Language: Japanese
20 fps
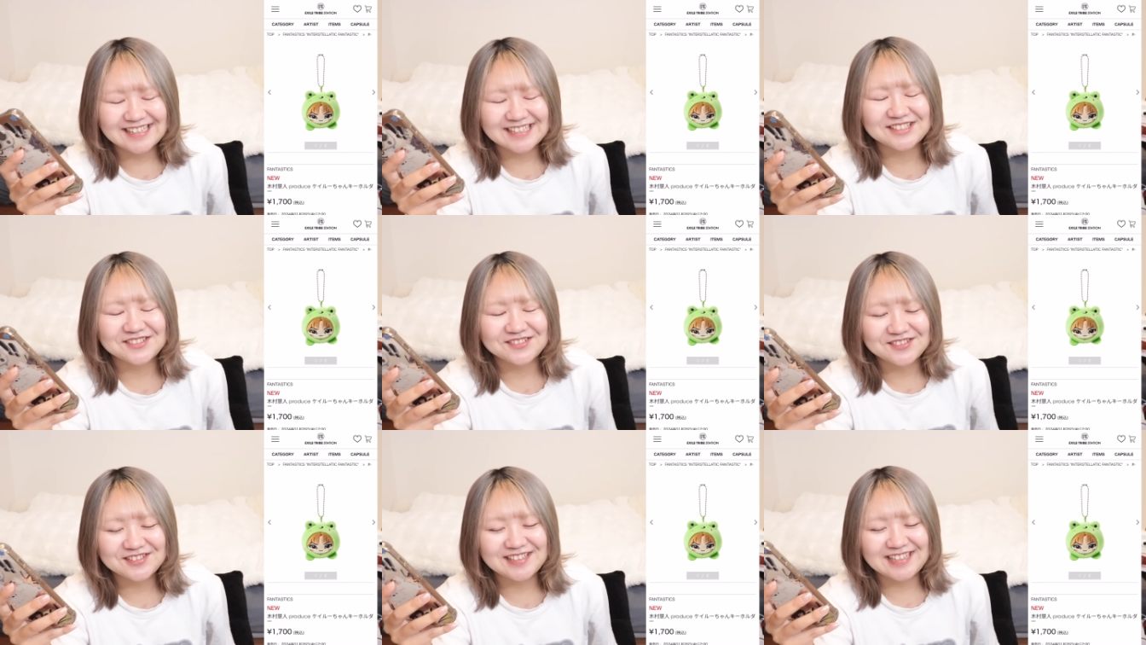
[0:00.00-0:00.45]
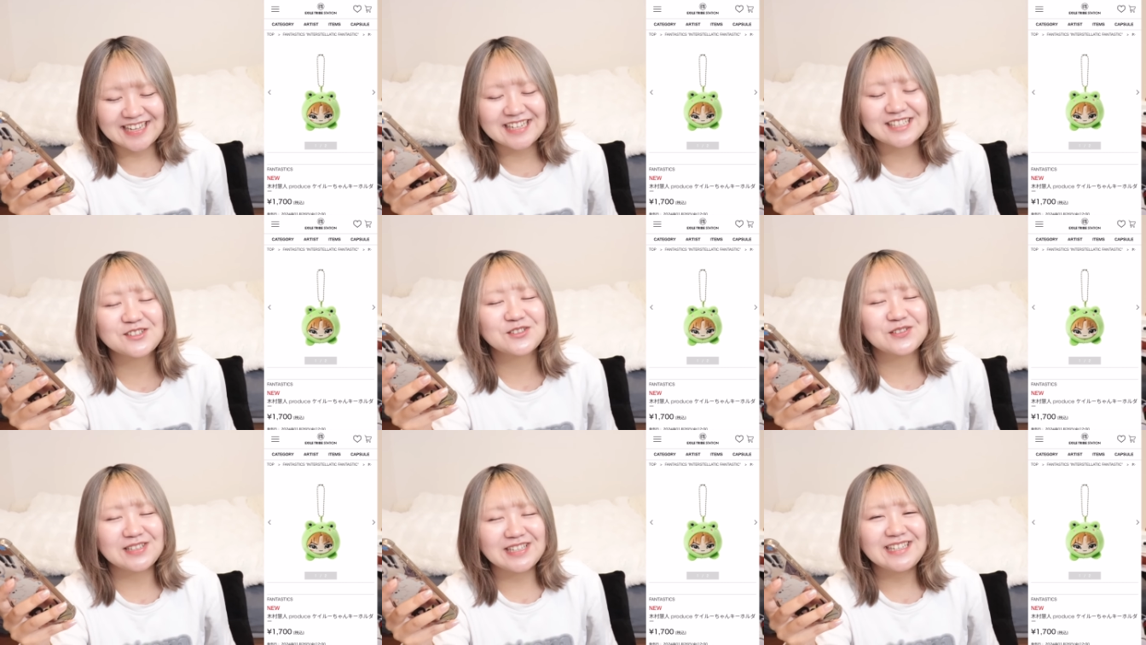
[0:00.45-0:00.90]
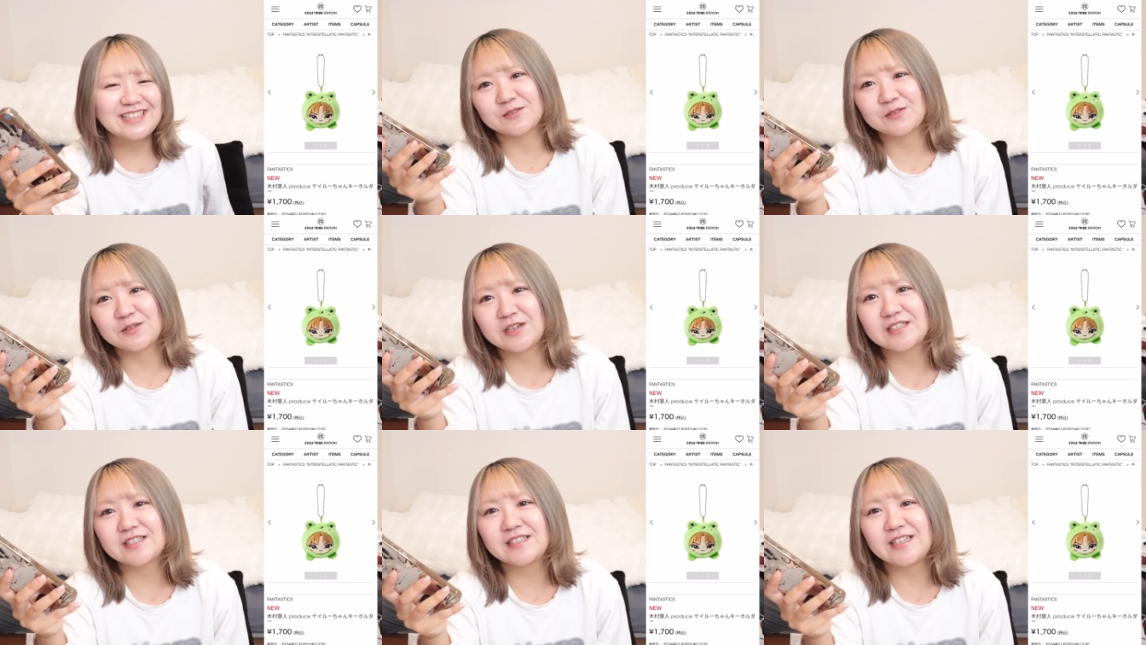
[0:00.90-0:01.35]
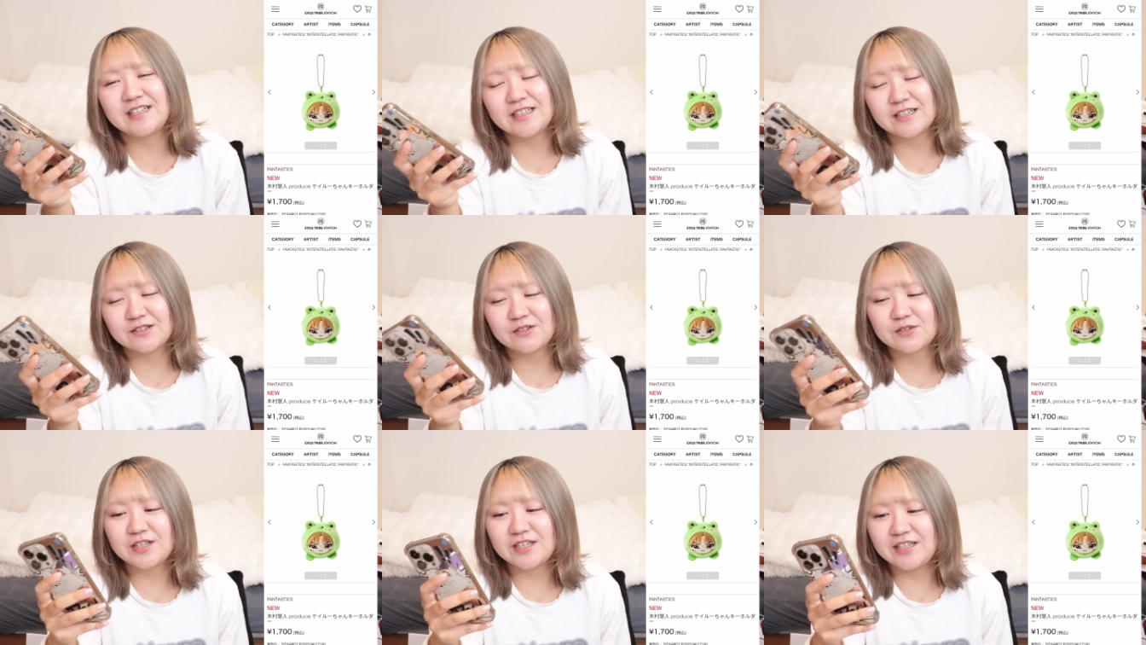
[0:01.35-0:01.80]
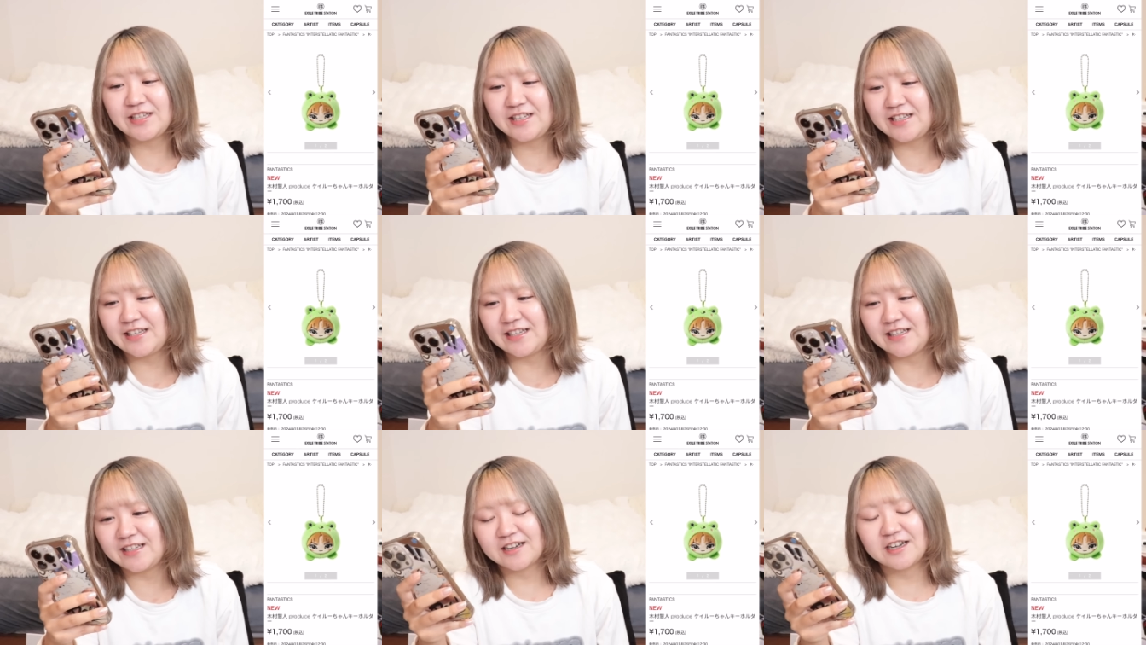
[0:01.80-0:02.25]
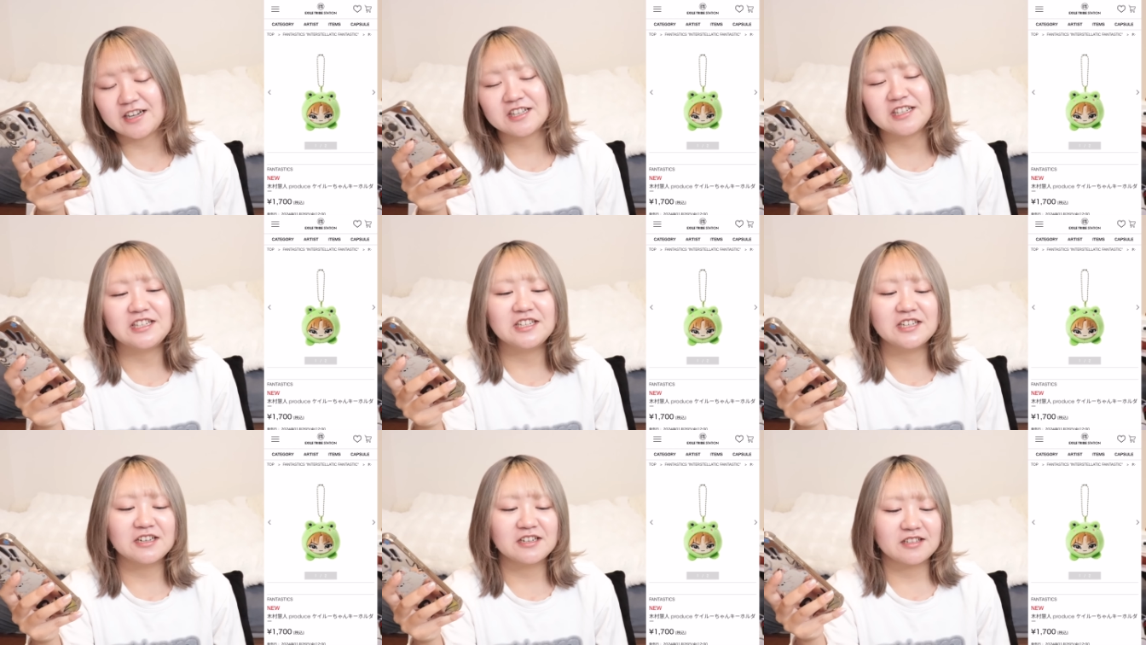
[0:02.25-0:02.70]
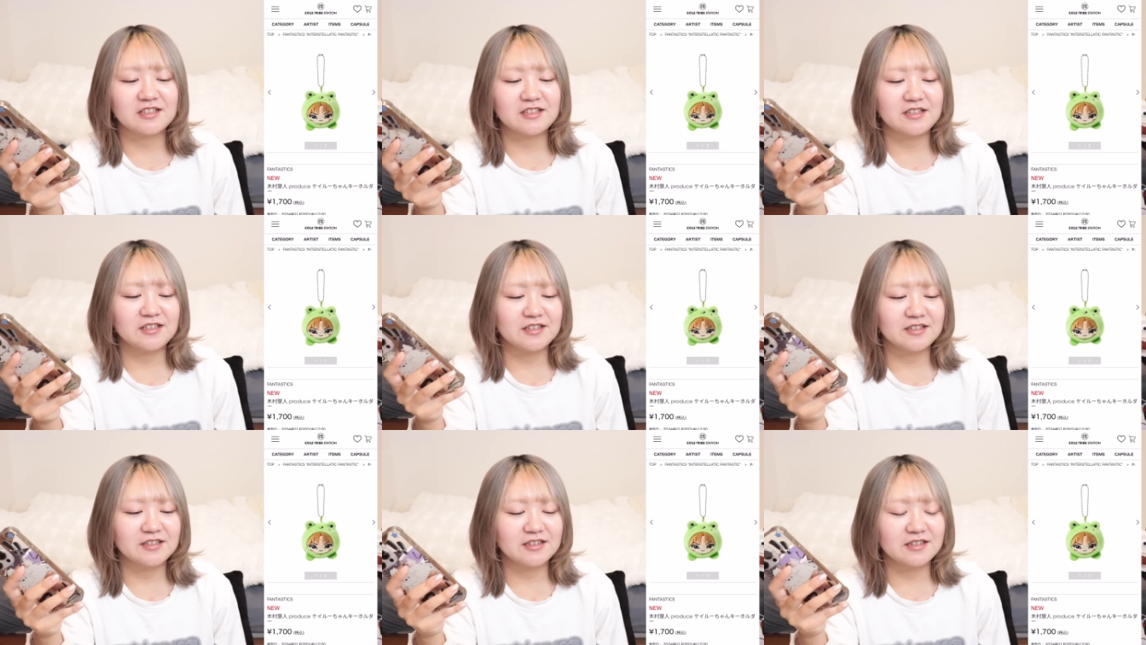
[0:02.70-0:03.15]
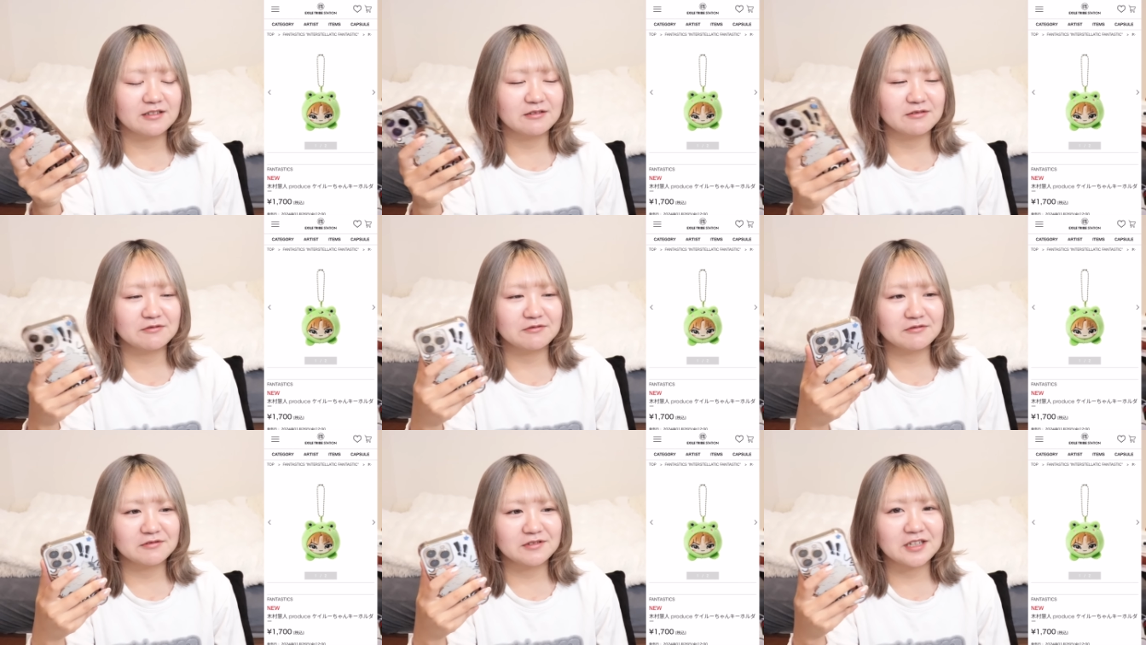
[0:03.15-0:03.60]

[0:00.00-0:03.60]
謎謎に取らせていった時に買い合ってあの